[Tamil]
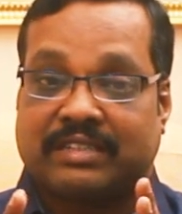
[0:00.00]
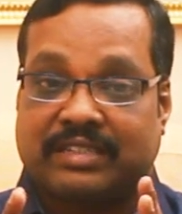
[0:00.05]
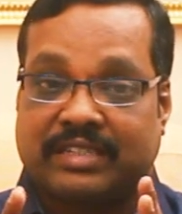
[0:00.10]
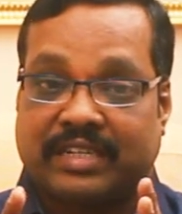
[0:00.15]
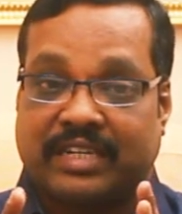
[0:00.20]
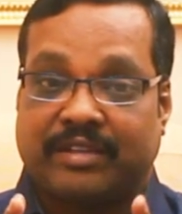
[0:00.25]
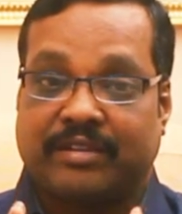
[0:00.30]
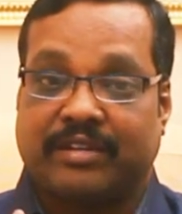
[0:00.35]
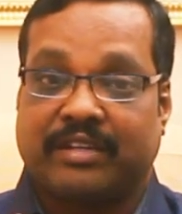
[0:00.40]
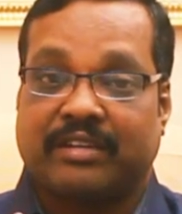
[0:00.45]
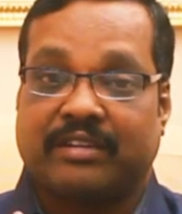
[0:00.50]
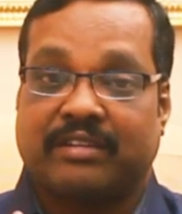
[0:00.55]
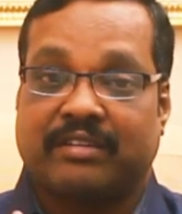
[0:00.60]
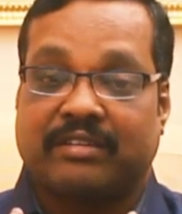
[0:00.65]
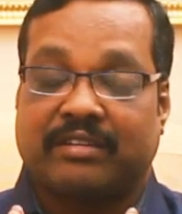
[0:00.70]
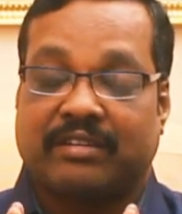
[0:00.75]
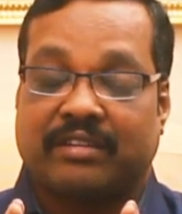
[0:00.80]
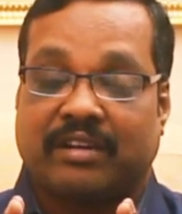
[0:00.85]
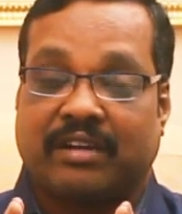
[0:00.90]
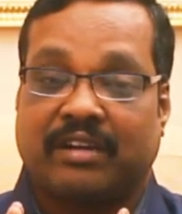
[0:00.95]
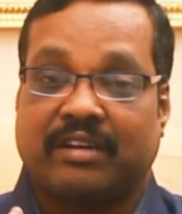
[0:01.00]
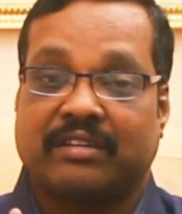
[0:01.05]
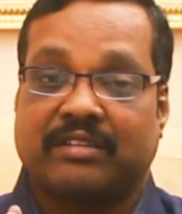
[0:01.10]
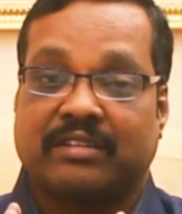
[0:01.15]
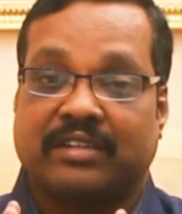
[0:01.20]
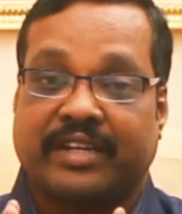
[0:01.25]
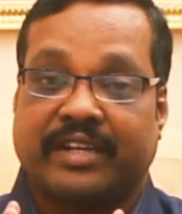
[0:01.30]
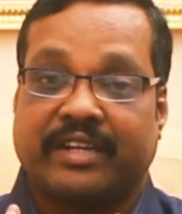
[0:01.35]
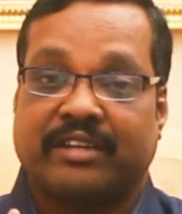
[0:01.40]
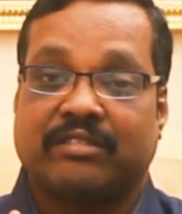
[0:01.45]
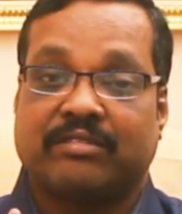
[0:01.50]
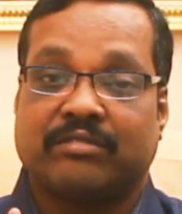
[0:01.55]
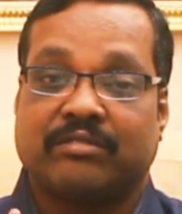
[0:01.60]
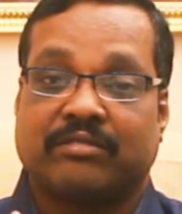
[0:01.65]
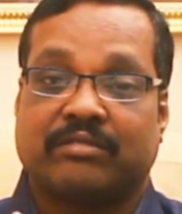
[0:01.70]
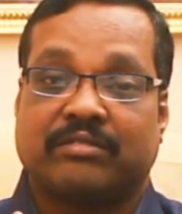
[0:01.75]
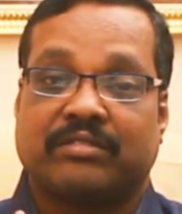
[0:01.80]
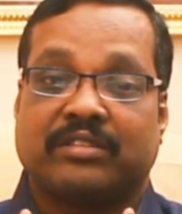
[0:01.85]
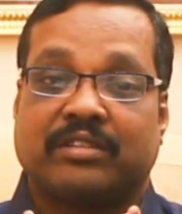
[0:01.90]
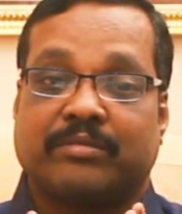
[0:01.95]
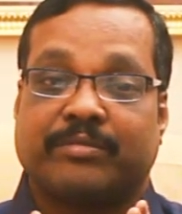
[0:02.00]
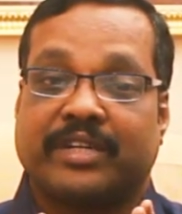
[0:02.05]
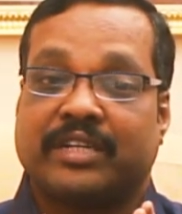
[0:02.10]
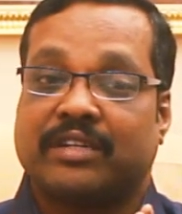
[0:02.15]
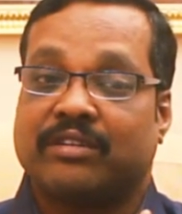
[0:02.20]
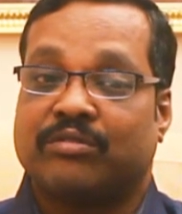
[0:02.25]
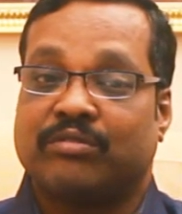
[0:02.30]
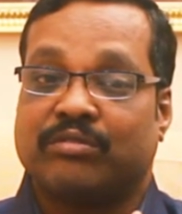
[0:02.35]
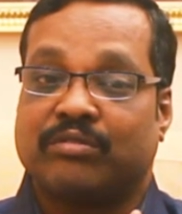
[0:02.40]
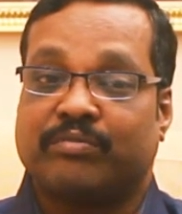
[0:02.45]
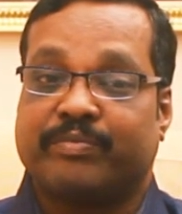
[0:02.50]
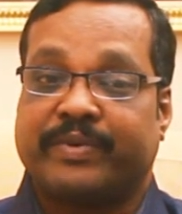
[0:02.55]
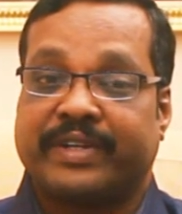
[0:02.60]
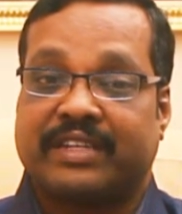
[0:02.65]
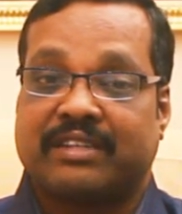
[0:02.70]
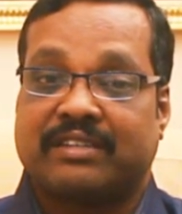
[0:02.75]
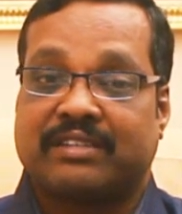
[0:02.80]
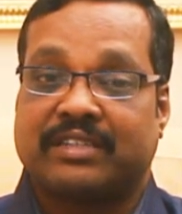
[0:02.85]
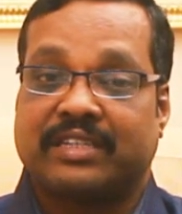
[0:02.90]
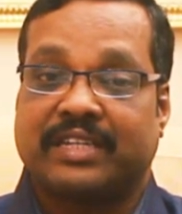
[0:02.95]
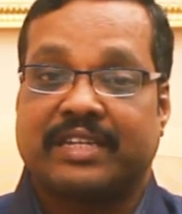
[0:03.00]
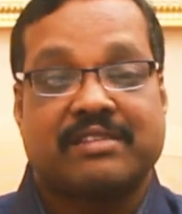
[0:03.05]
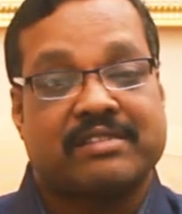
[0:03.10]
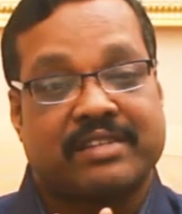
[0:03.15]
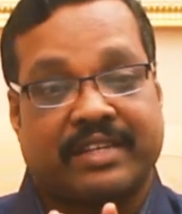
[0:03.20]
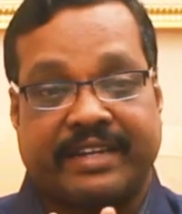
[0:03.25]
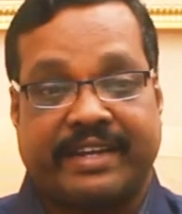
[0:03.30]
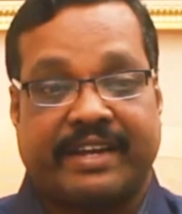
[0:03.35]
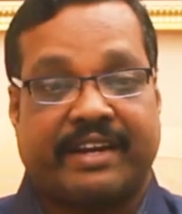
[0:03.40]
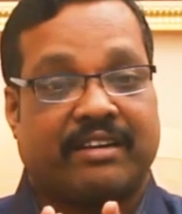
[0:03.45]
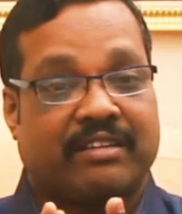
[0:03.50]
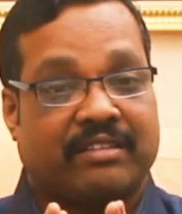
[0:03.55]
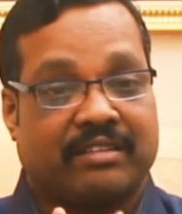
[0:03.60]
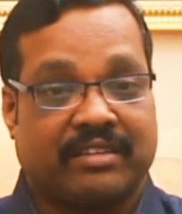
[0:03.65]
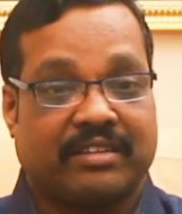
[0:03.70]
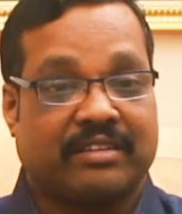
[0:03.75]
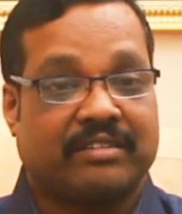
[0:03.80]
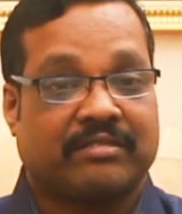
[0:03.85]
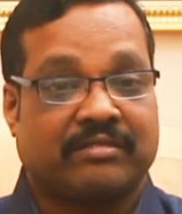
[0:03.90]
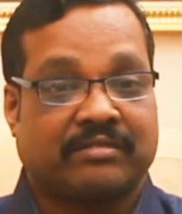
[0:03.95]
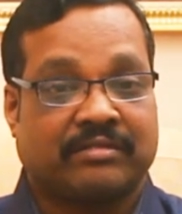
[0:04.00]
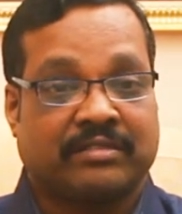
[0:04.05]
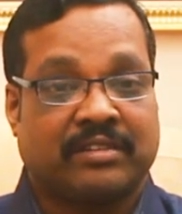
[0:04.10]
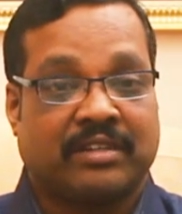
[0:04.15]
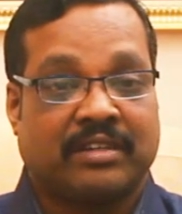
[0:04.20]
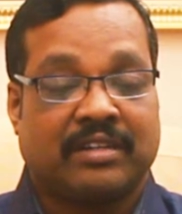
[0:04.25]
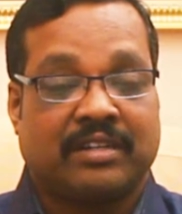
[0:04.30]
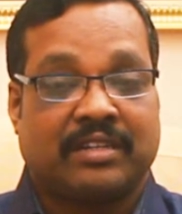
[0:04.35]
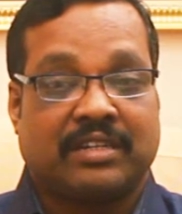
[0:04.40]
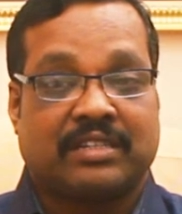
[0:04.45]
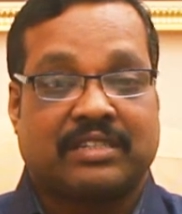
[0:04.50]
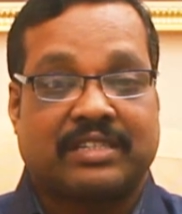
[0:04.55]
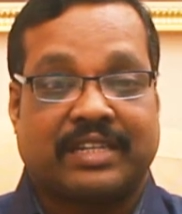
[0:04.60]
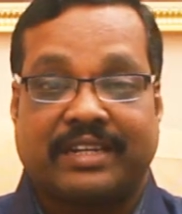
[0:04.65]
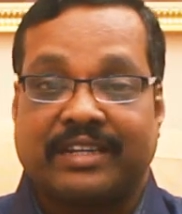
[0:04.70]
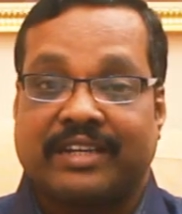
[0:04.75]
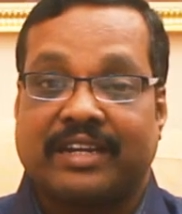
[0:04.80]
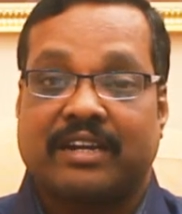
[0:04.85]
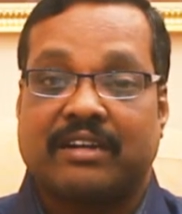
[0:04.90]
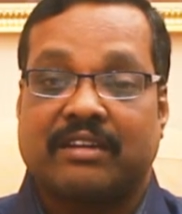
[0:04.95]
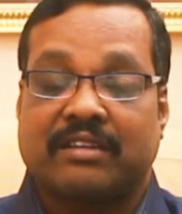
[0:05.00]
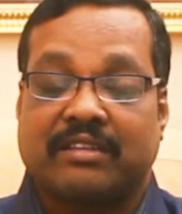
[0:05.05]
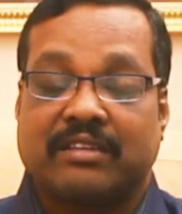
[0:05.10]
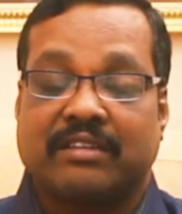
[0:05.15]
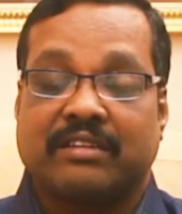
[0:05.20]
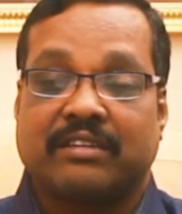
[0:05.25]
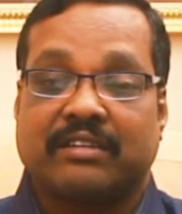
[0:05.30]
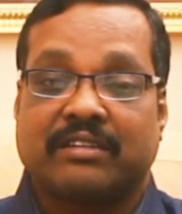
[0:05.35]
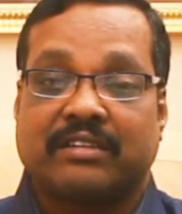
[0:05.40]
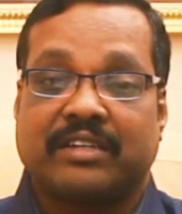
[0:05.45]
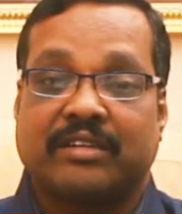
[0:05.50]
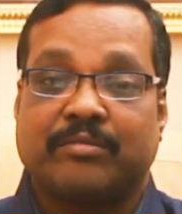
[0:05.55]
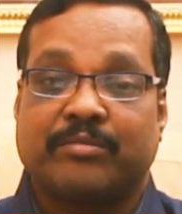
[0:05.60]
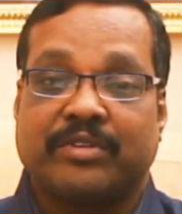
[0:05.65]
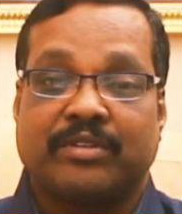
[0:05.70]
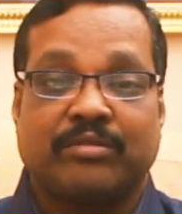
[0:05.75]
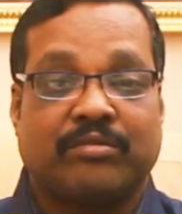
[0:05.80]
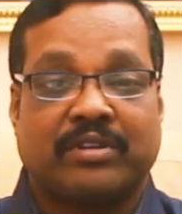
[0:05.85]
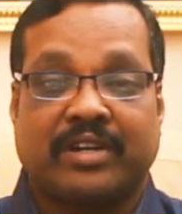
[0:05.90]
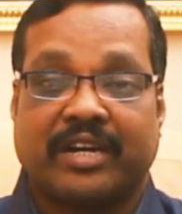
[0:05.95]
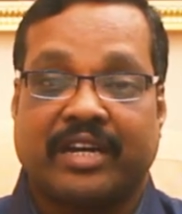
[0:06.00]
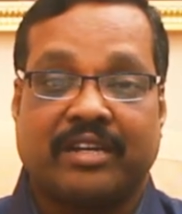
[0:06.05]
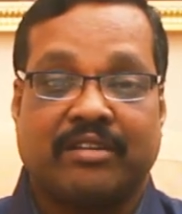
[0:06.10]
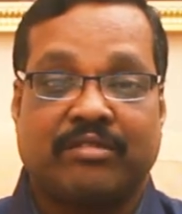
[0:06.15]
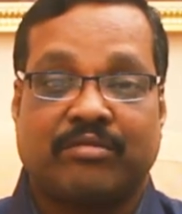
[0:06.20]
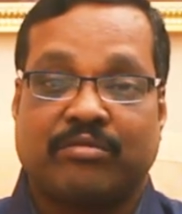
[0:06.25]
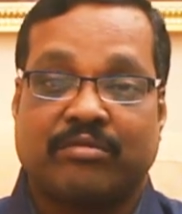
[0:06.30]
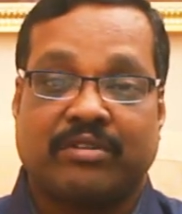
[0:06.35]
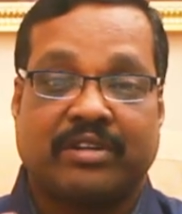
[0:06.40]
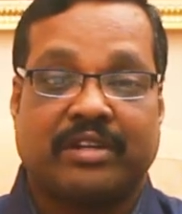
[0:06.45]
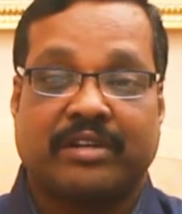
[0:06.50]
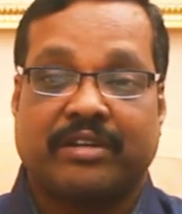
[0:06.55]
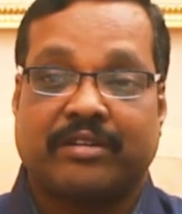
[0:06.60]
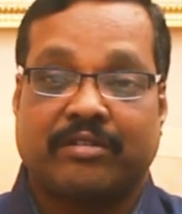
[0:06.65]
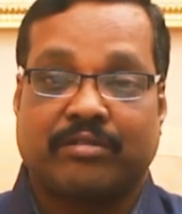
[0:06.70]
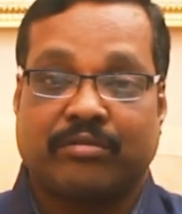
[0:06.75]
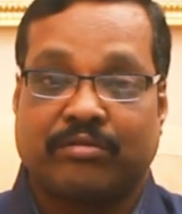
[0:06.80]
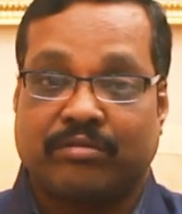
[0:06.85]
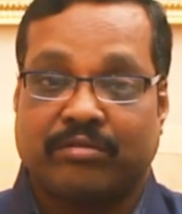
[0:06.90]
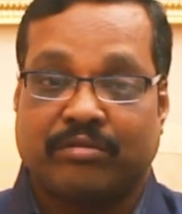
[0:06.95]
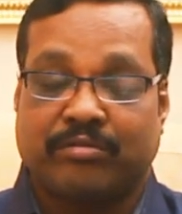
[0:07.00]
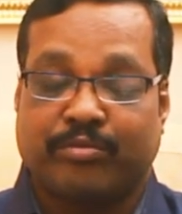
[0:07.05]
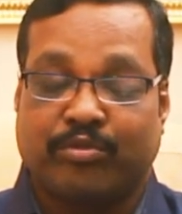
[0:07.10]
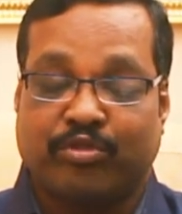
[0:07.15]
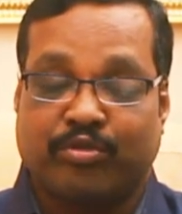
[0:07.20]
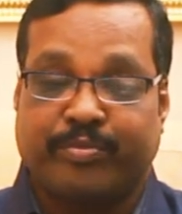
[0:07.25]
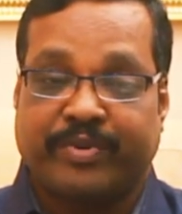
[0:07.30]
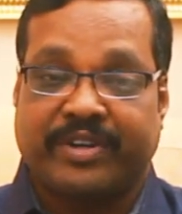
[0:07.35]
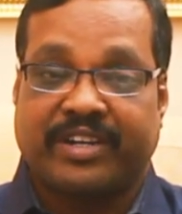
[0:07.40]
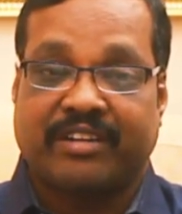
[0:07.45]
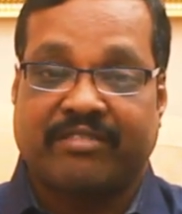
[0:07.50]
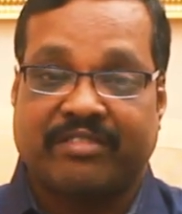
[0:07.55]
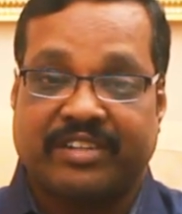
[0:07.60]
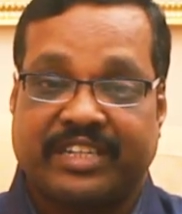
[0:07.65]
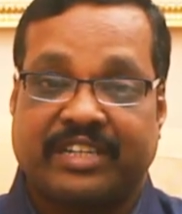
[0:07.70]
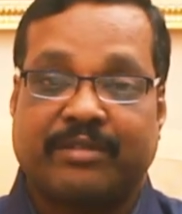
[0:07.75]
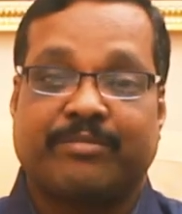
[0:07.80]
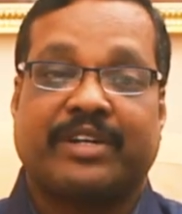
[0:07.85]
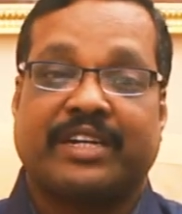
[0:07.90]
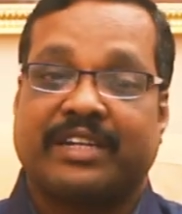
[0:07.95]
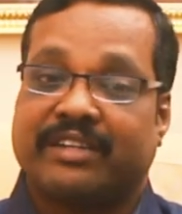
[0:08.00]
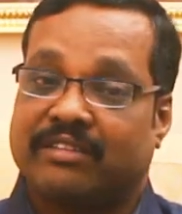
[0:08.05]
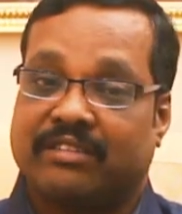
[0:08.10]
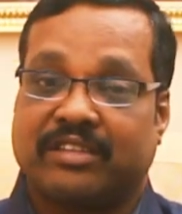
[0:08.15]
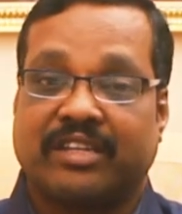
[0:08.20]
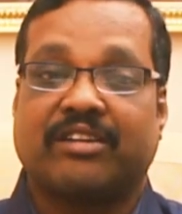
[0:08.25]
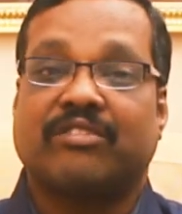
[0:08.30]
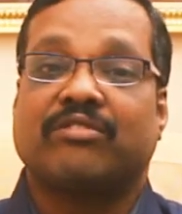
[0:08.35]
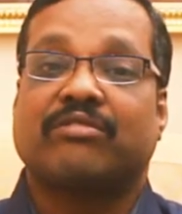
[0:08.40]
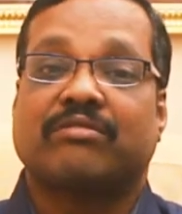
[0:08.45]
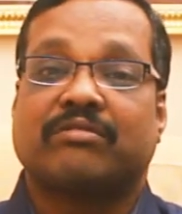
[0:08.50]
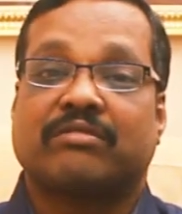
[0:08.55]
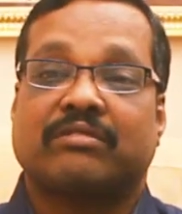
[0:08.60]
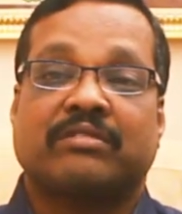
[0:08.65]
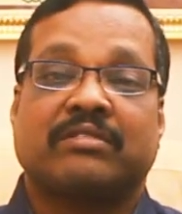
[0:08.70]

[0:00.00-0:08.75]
சனி ராகு கேது இந்த மாதிரி குரு பயிற்சியே சரியானது சரியானது என்பது ஒரு ஆய்வுக்குரிய ஒரு உட்பட்ட விஷயமாக இருந்தாலும்